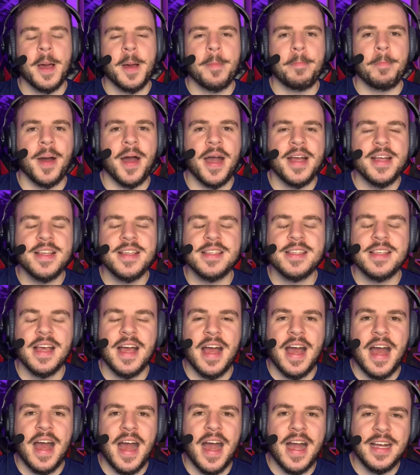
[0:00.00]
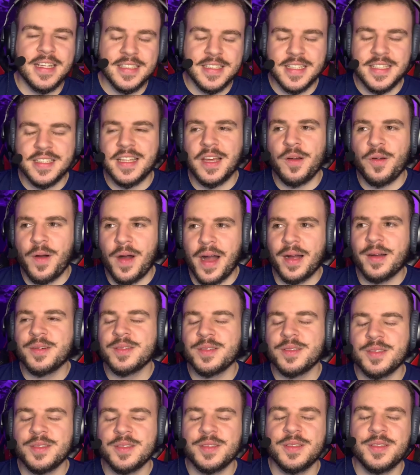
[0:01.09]
Mas aí a gente tem um arco
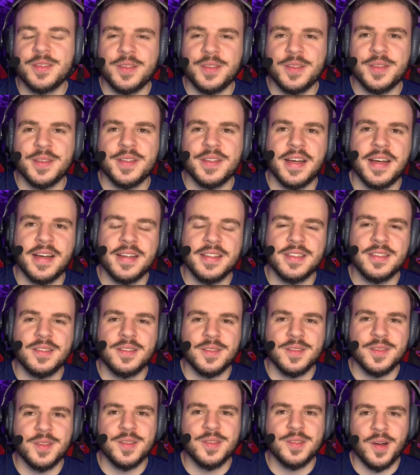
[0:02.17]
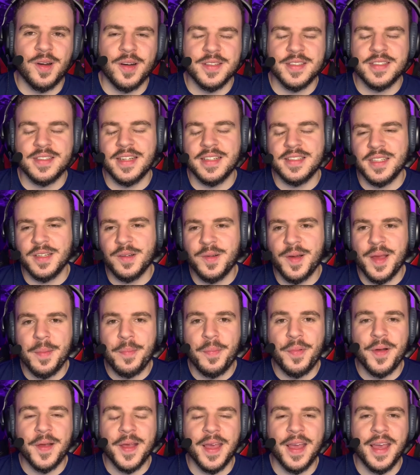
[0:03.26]
do, da, do Scott e da Jingwei,
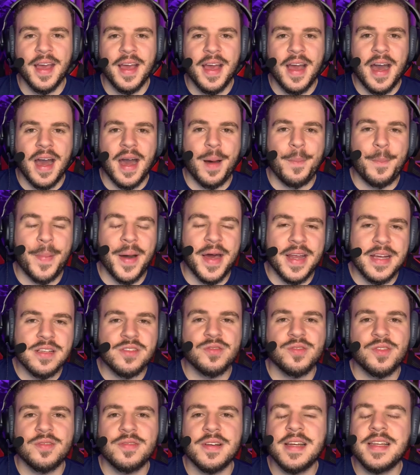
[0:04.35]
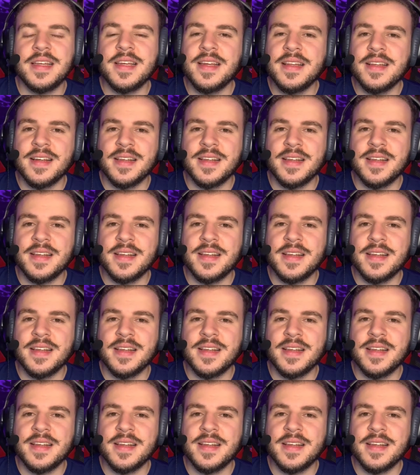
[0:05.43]
porque aparece o Wolverine